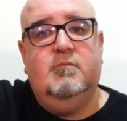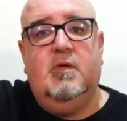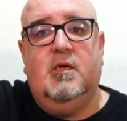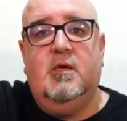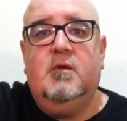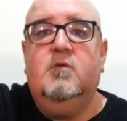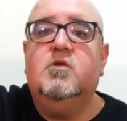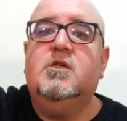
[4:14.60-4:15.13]

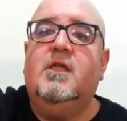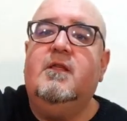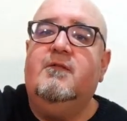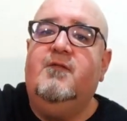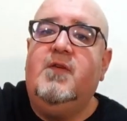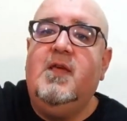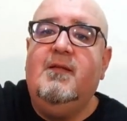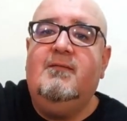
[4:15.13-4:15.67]
Una cosa de
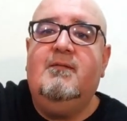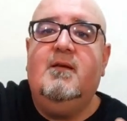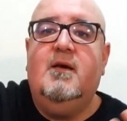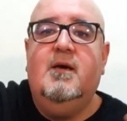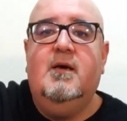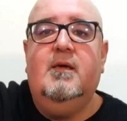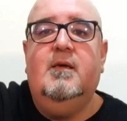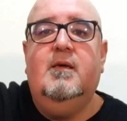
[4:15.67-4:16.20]

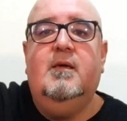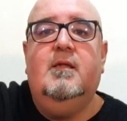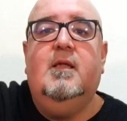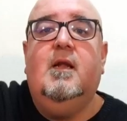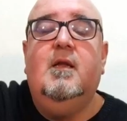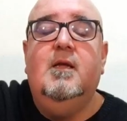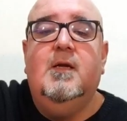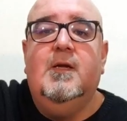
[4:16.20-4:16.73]
fiesta y,
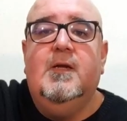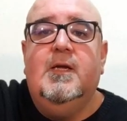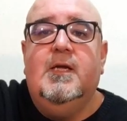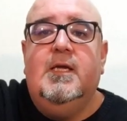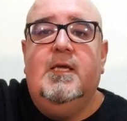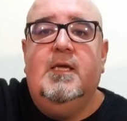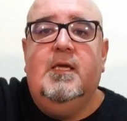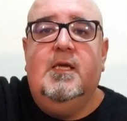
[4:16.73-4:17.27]
tal,
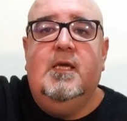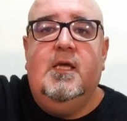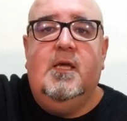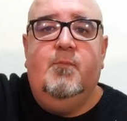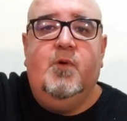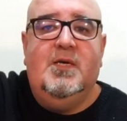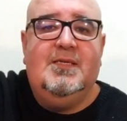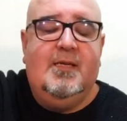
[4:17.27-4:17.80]

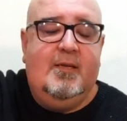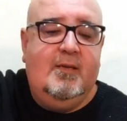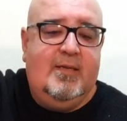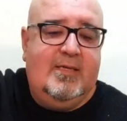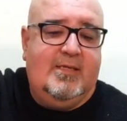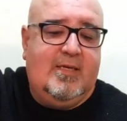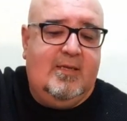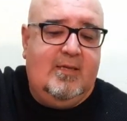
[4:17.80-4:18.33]
y, puede ser
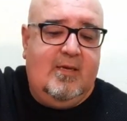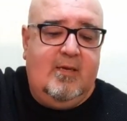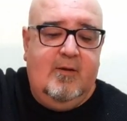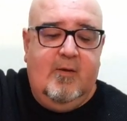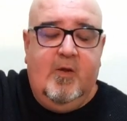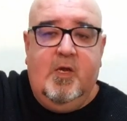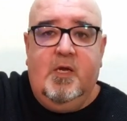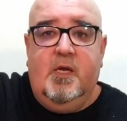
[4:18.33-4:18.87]
interesante.
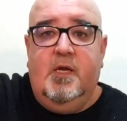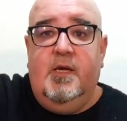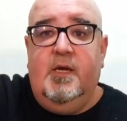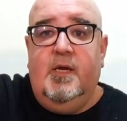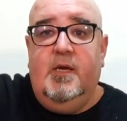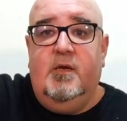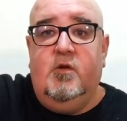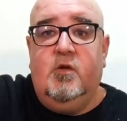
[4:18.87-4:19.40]

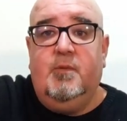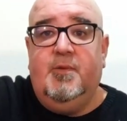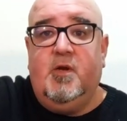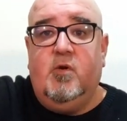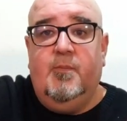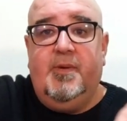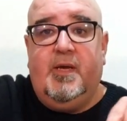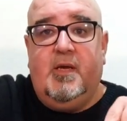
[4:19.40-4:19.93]
Eh, no te
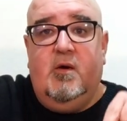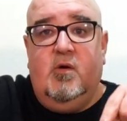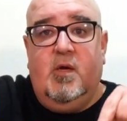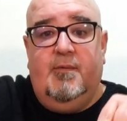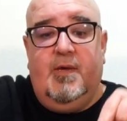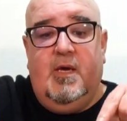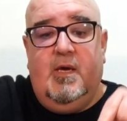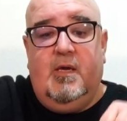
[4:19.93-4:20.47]
preocupes que
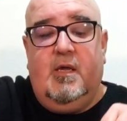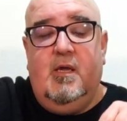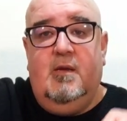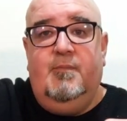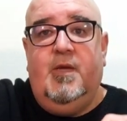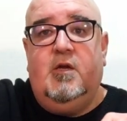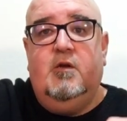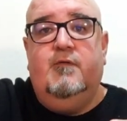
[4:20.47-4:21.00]
aunque veas aquí el
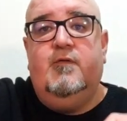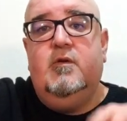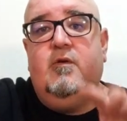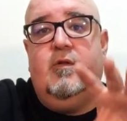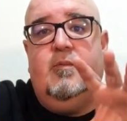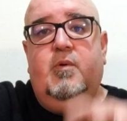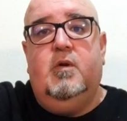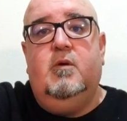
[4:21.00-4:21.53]
micrófono,
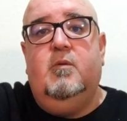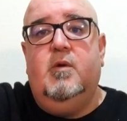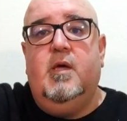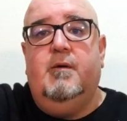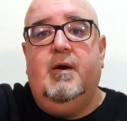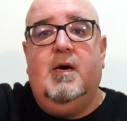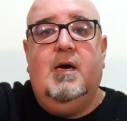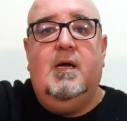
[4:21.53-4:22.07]
después lo voy
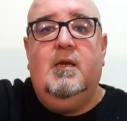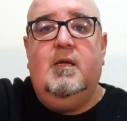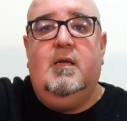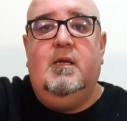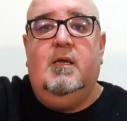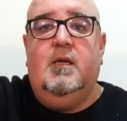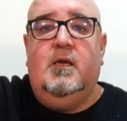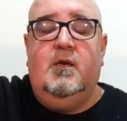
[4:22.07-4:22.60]
a bajar
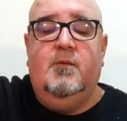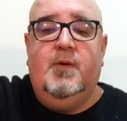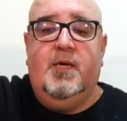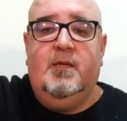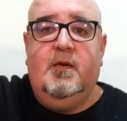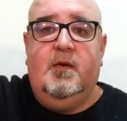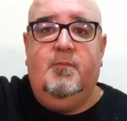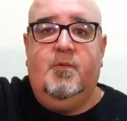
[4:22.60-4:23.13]
y, no vas
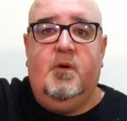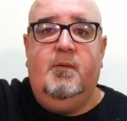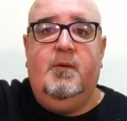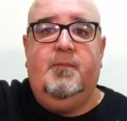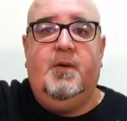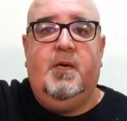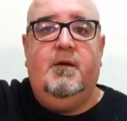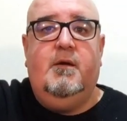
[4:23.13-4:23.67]
a tener
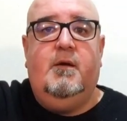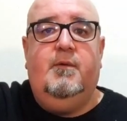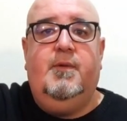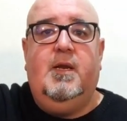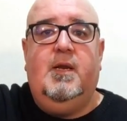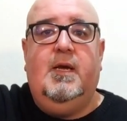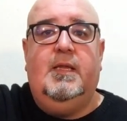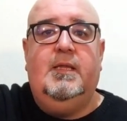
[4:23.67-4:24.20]
problemas para ver
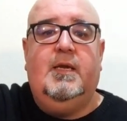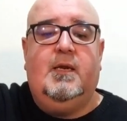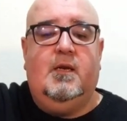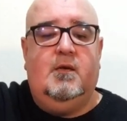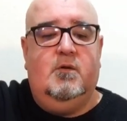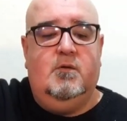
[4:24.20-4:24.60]
bien la guitarra.